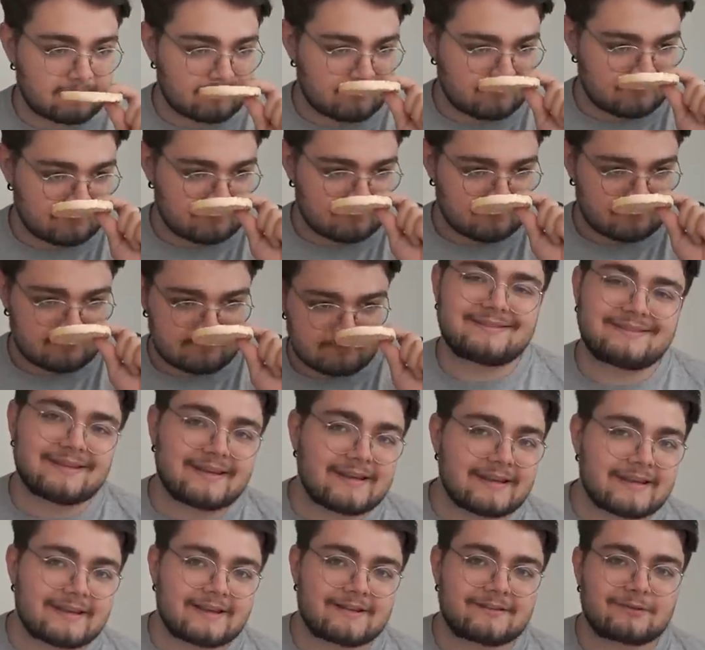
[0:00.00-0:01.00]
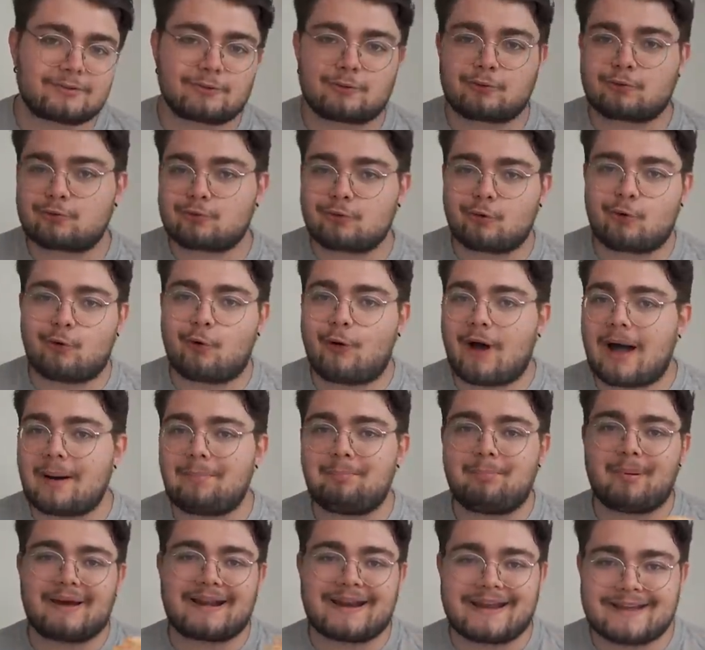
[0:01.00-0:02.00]
Quindi sì, sono solo
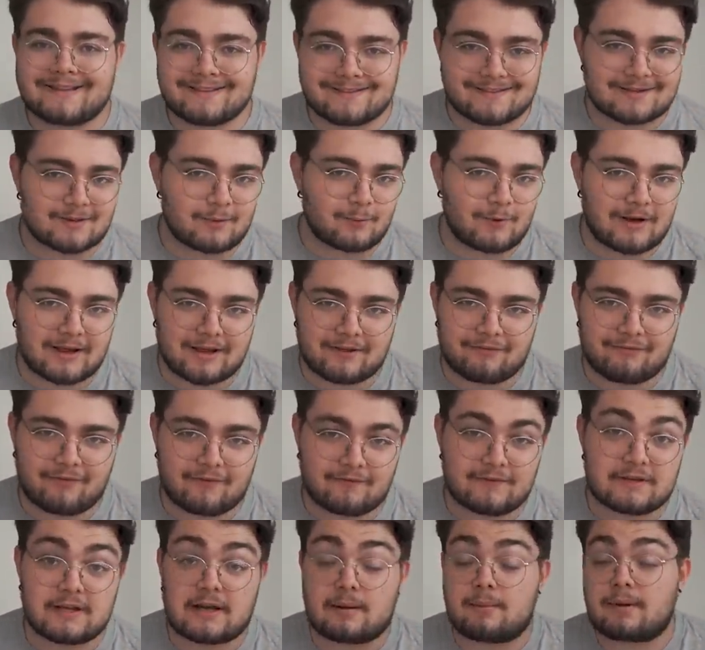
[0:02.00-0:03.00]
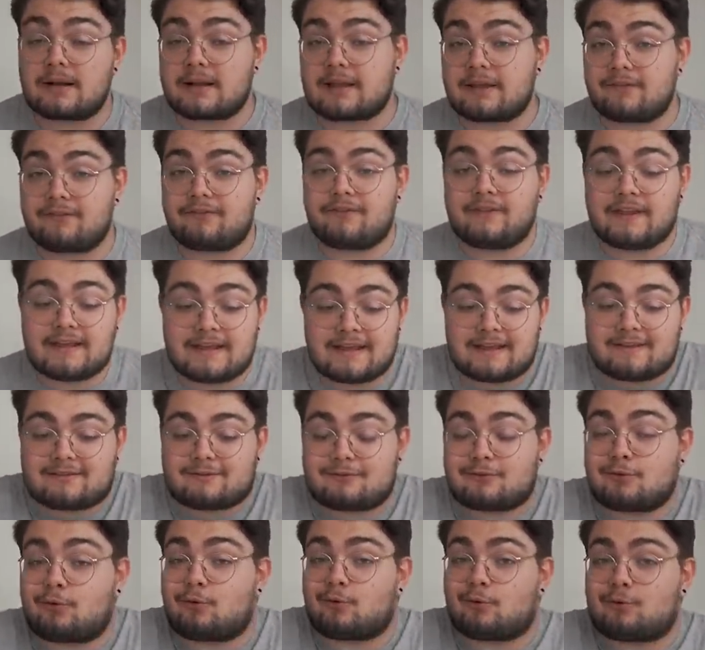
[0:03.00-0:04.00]
apparenze quelle che fa vedere perché finché
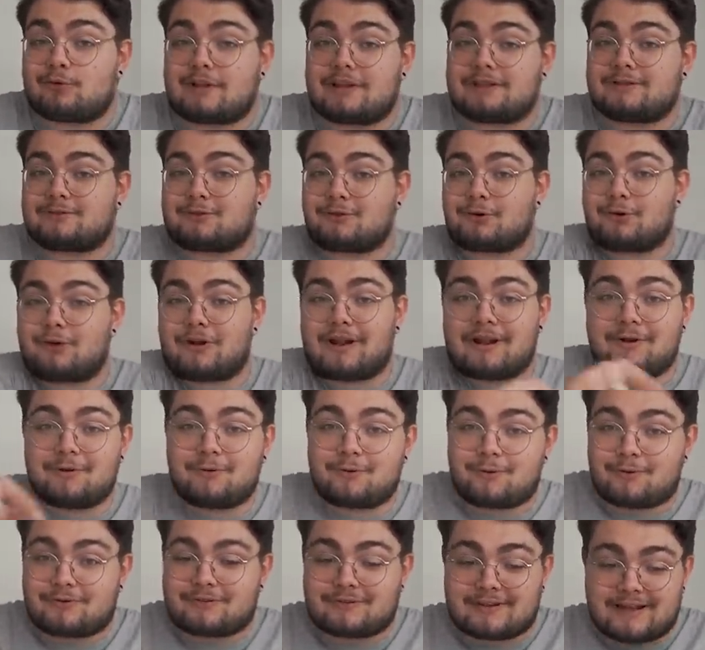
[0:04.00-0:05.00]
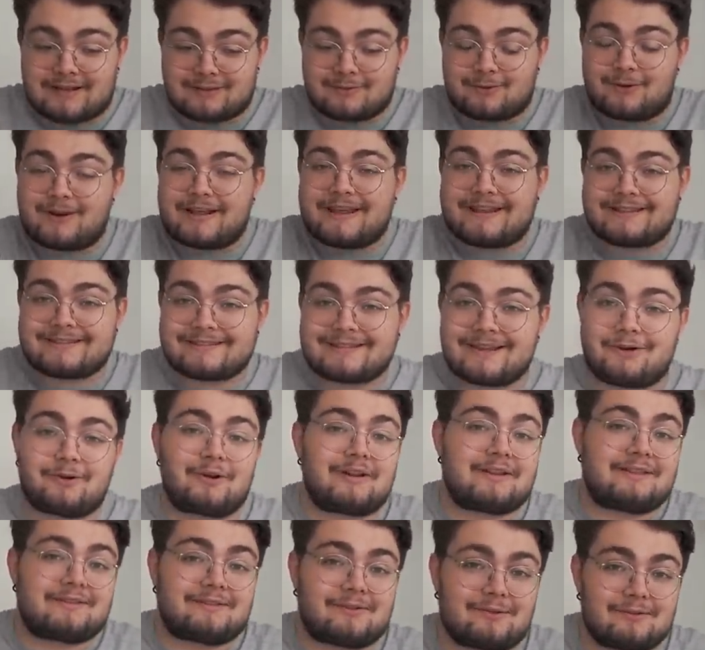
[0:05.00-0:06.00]
sono dentro la loro scatoletta
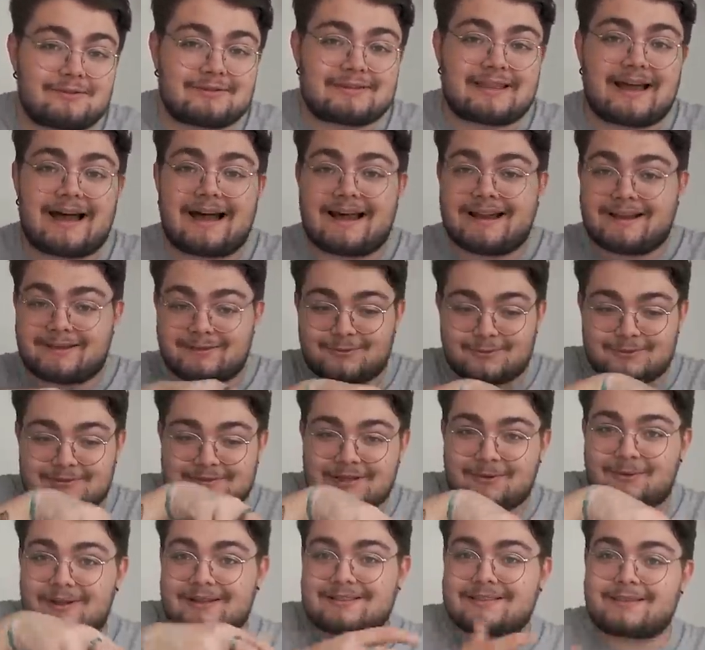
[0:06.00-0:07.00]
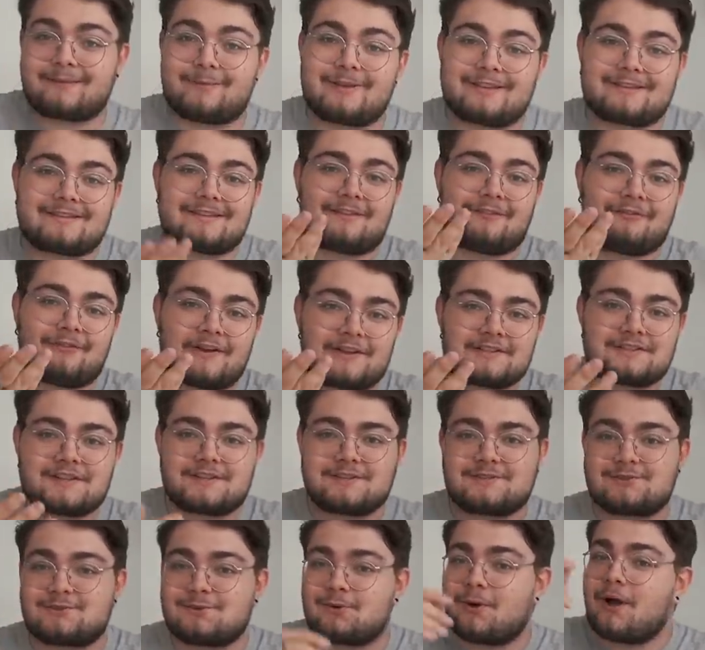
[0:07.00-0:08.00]
orizzontale, tutte quante messe a faccia
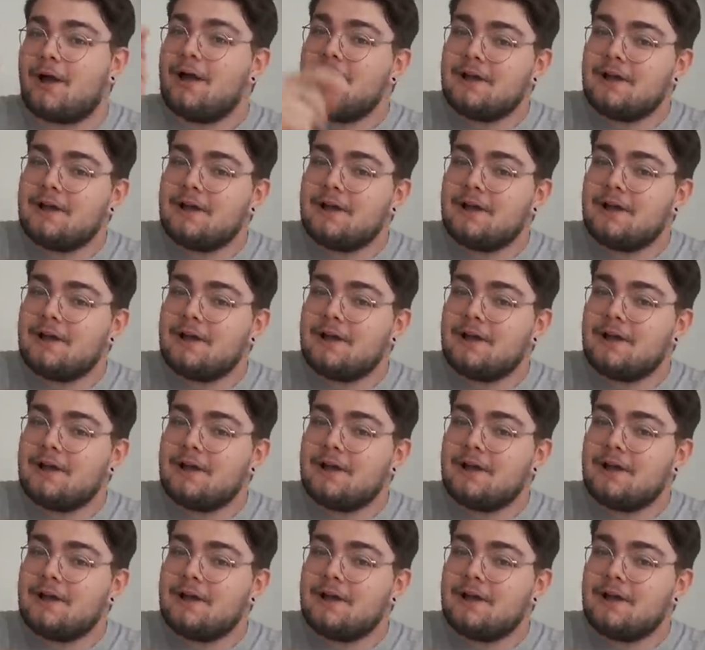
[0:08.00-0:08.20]
in su